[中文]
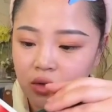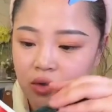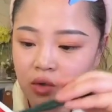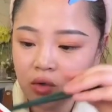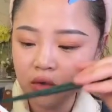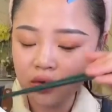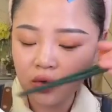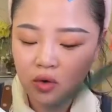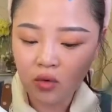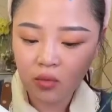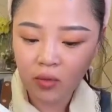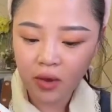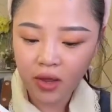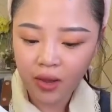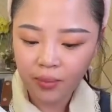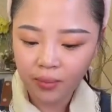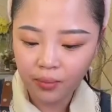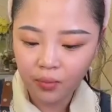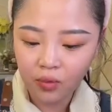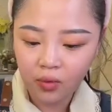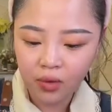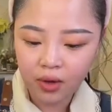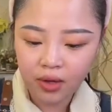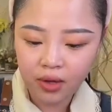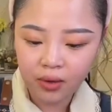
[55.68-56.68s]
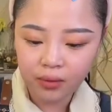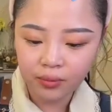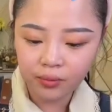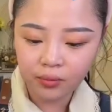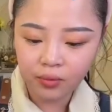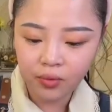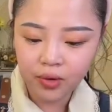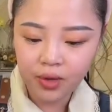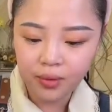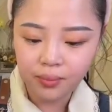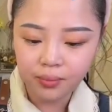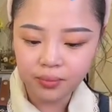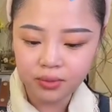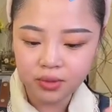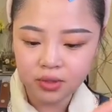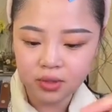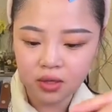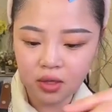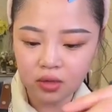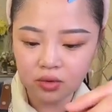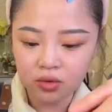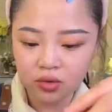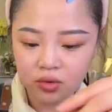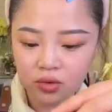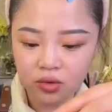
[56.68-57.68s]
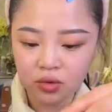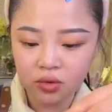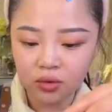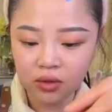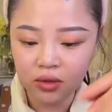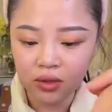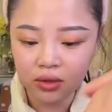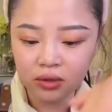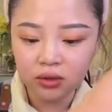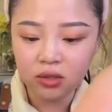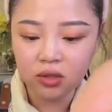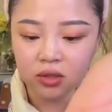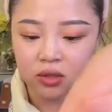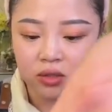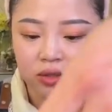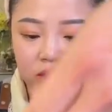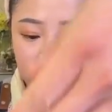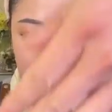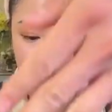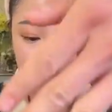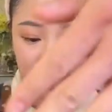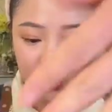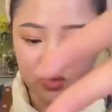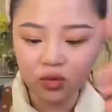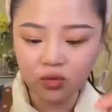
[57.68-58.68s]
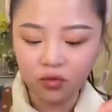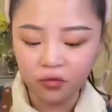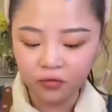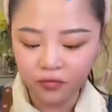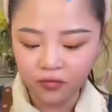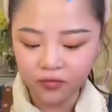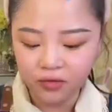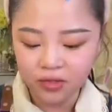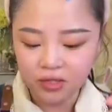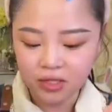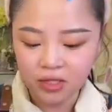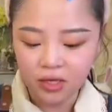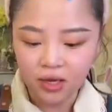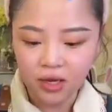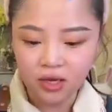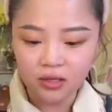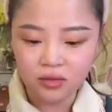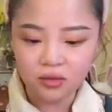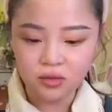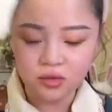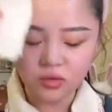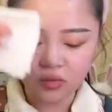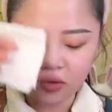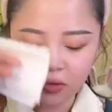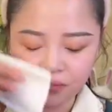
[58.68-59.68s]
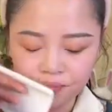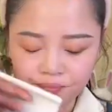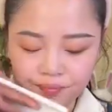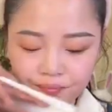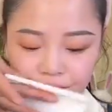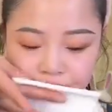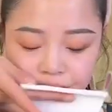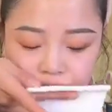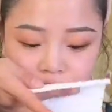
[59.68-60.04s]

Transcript: 有时候我也我也我也不知道，就是能吃是一种福气，还是说？